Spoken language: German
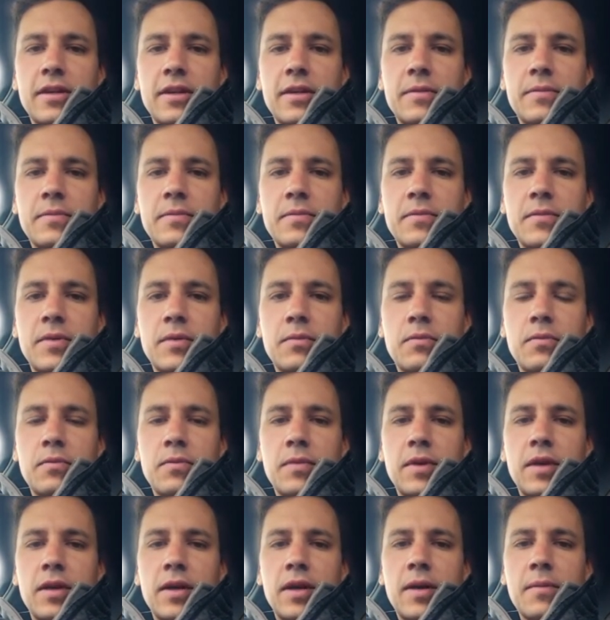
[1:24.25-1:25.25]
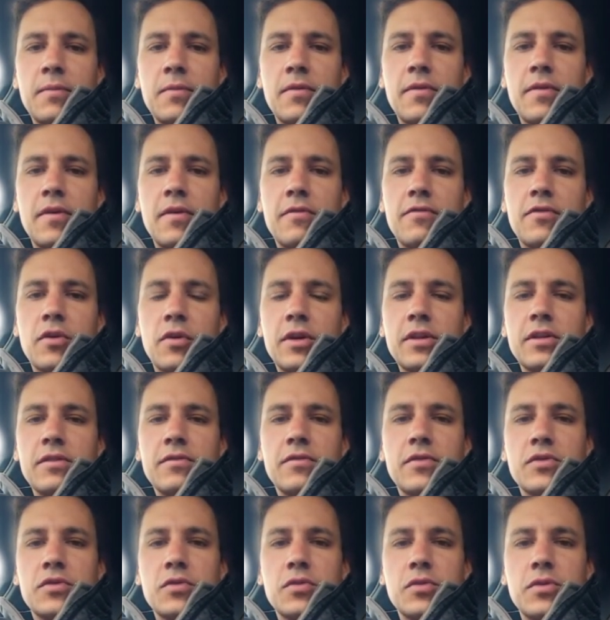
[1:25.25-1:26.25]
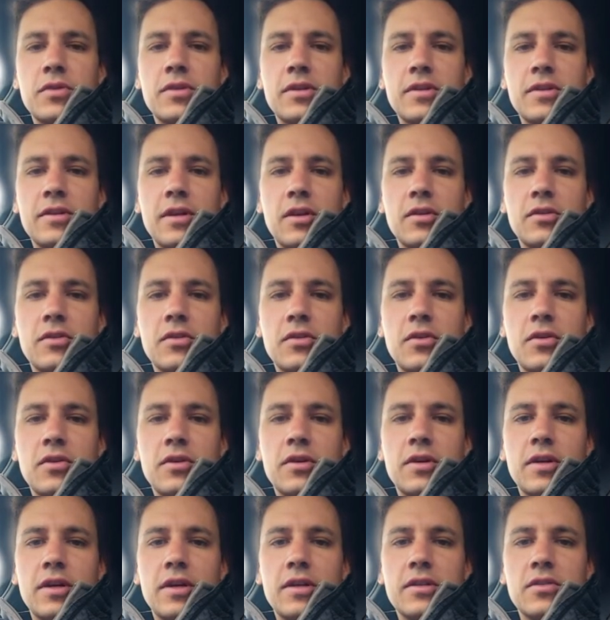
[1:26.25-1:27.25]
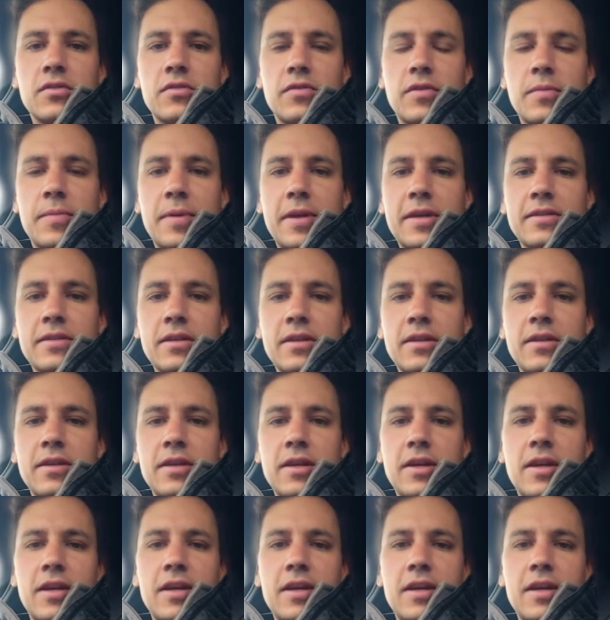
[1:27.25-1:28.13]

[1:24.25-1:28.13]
Ähm, wir haben aber für heute versucht, das Auto noch äh, zu verbessern.